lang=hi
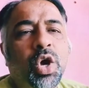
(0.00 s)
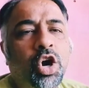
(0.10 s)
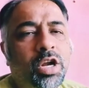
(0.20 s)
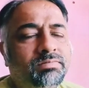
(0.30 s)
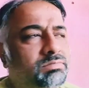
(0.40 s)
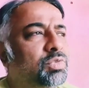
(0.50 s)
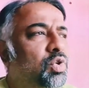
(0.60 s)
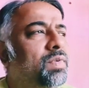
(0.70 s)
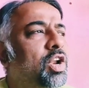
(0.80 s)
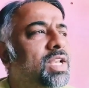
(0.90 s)
और
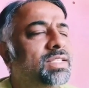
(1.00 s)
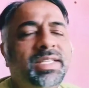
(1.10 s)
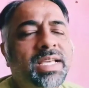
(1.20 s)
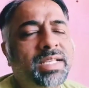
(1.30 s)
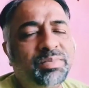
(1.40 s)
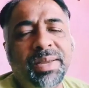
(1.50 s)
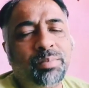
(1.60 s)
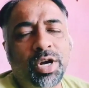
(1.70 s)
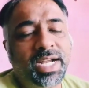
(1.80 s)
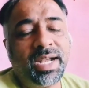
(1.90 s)
ओवरऑल ये सबसे
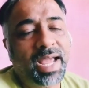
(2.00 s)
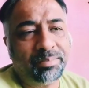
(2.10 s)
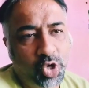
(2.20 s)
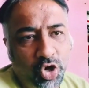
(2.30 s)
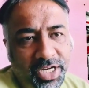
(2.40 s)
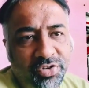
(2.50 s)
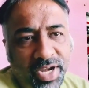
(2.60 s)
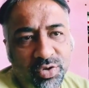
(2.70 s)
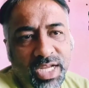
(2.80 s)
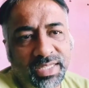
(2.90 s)
इंपॉर्टेंट हाई प्रियोरिटी
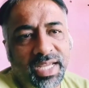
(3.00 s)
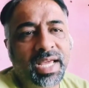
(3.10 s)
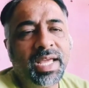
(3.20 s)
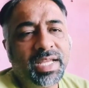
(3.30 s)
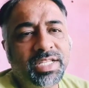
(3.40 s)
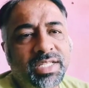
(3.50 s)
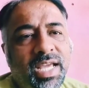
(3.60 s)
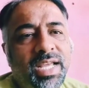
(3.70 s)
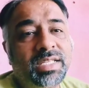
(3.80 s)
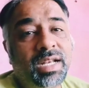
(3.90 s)
ट्रेन हो जाती है
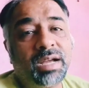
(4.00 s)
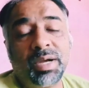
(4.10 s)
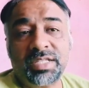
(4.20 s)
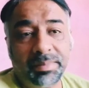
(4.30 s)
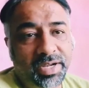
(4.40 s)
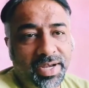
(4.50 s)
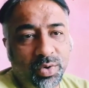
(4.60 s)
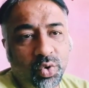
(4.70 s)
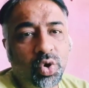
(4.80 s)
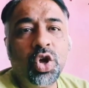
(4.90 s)
जिसके लिए लगभग सभी
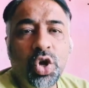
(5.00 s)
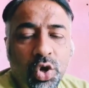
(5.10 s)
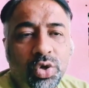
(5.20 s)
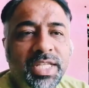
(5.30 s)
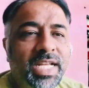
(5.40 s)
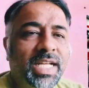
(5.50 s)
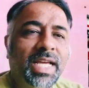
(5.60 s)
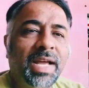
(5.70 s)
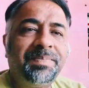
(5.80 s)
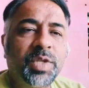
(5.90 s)
ट्रेनों को रोक दिया
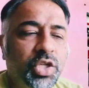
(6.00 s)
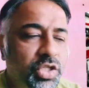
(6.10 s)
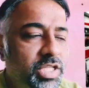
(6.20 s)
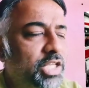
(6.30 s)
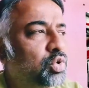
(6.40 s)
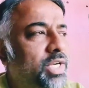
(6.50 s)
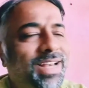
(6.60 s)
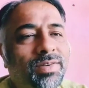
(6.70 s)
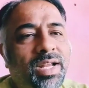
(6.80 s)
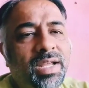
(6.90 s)
जाता है जस्ट टू
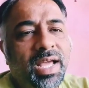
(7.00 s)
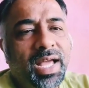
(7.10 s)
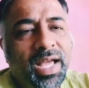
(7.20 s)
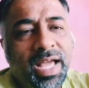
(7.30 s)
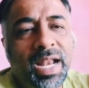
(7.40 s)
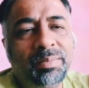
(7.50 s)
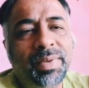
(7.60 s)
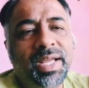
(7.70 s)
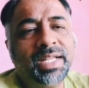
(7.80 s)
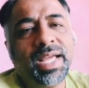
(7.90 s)
डिलीवर
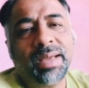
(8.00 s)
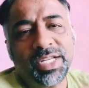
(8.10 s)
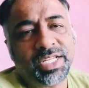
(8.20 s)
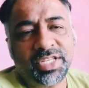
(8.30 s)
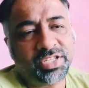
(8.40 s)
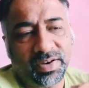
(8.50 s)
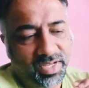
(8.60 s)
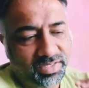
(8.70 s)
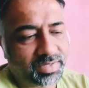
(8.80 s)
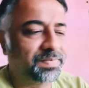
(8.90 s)
हेल्प इन द एमरजेंसी
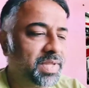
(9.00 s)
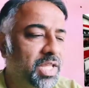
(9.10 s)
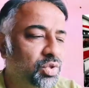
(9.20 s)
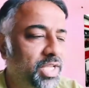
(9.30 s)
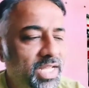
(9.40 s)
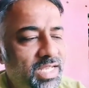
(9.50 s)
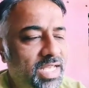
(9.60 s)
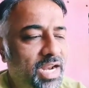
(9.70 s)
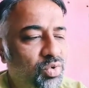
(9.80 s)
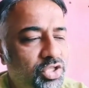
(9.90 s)
सर्विस तो ये था
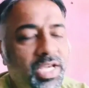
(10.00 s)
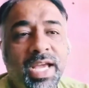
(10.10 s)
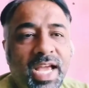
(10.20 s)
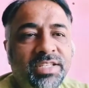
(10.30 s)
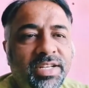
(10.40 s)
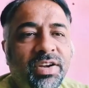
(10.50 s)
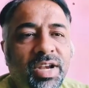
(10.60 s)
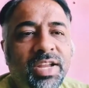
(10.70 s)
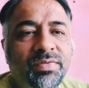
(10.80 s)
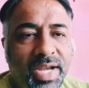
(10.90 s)
सारा कुछ एक्सीडेंट
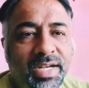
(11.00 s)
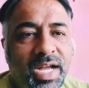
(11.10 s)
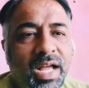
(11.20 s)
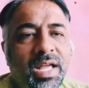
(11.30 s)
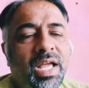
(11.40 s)
रिलीफ ट्रेन का